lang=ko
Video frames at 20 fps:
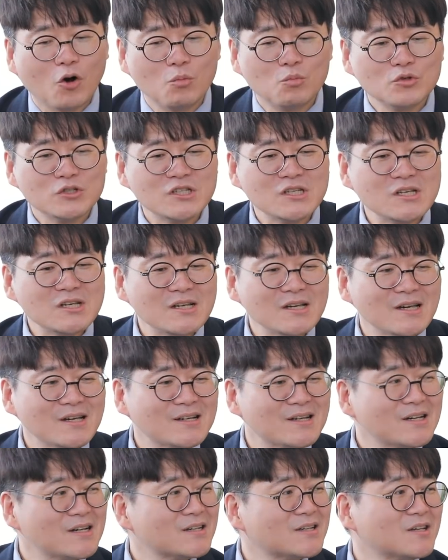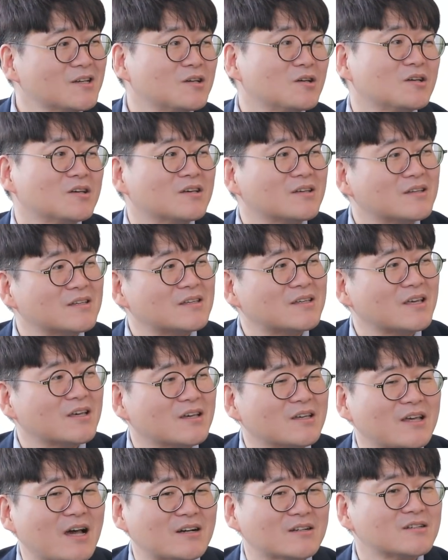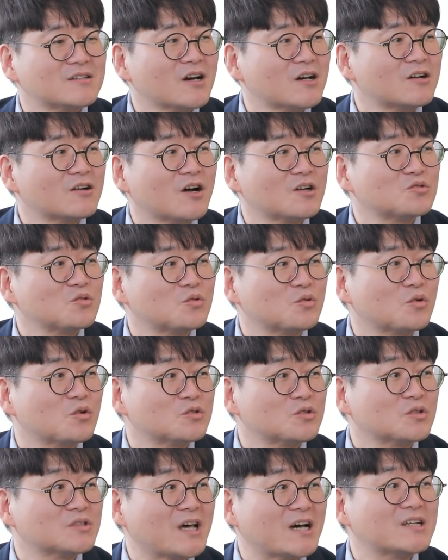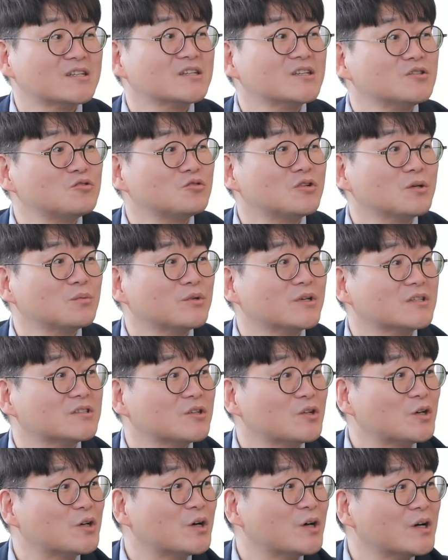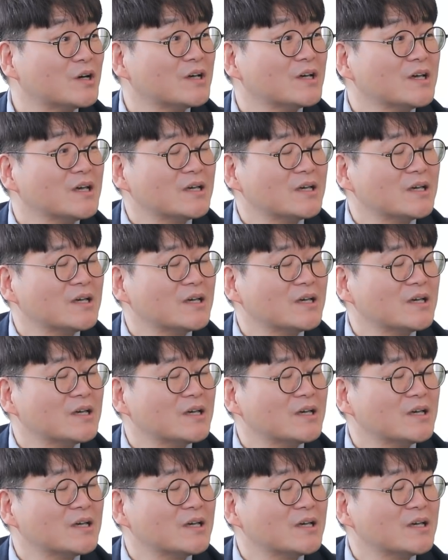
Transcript: 너무 심각하게 이게 양극화를 가져오는 거죠. 다른 기술에 비해서. 네.